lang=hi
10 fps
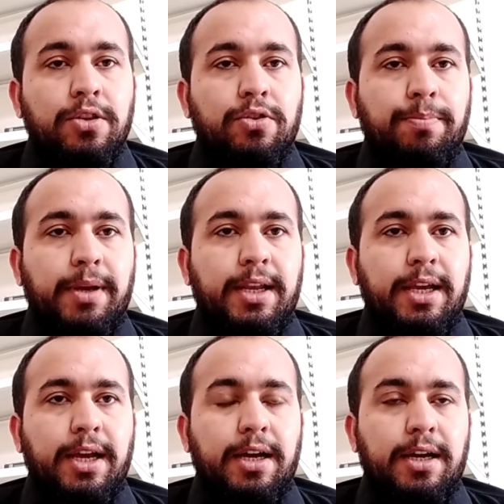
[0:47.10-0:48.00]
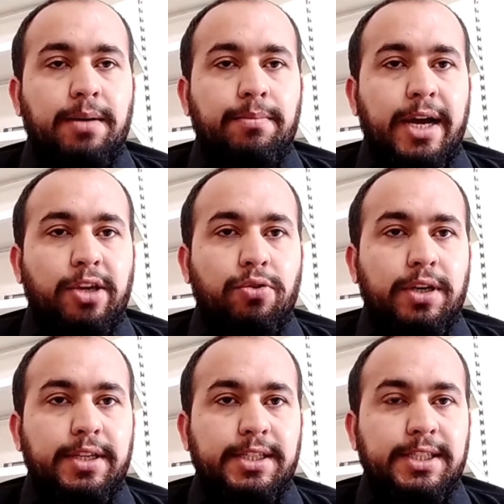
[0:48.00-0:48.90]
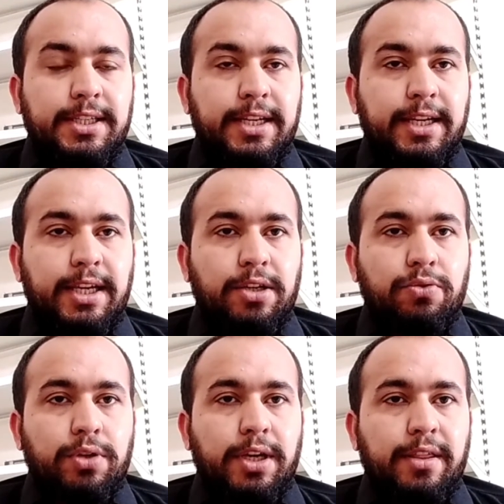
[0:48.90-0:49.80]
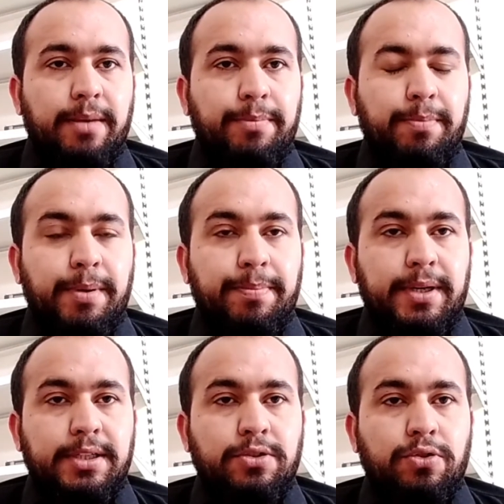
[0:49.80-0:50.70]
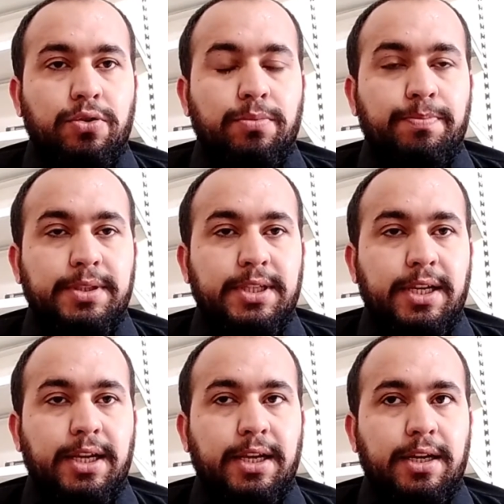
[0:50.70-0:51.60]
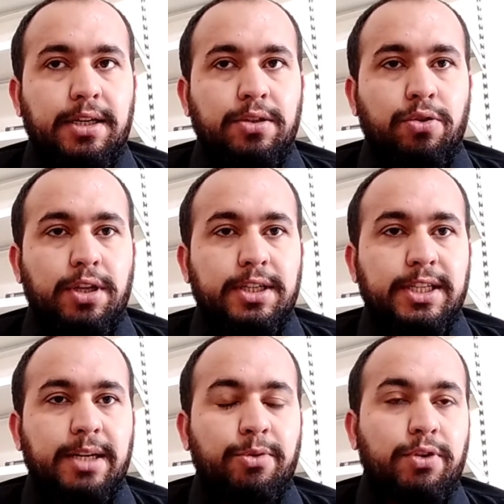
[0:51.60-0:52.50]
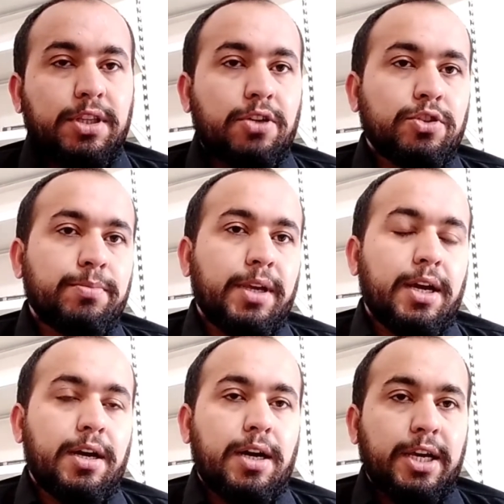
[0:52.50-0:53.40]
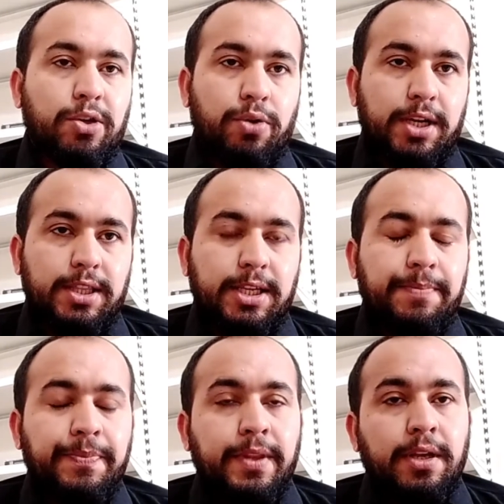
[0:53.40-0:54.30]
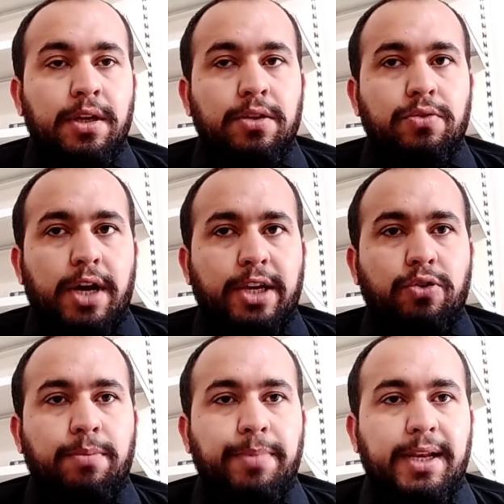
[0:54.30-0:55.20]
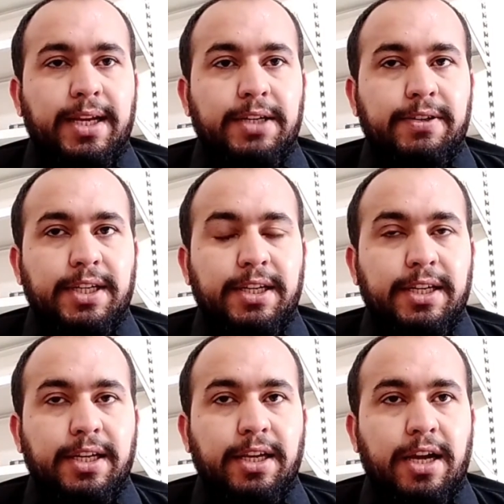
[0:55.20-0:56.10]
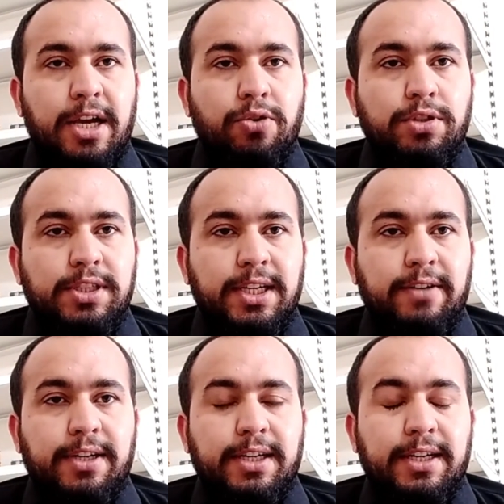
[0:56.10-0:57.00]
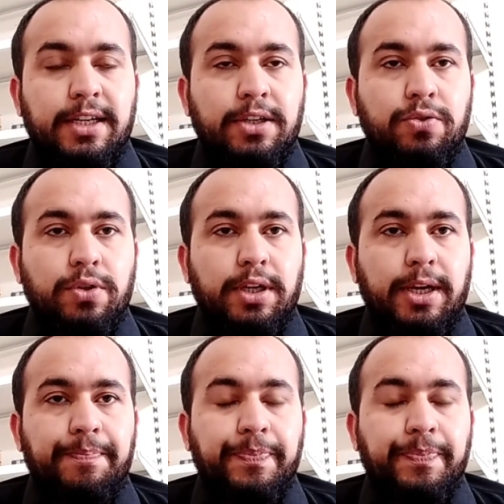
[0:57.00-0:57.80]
तो पहले हम आईक्यू का सेक्शन करेंगे क्योंकि सैम्पल पेपर जो पिछले 2018 में हुआ था उसमें आईक्यू आई थी तो आईक्यू हम पहले कवर कर रहे हैं आईक्यू इसलिए कवर कर रहे हैं क्योंकि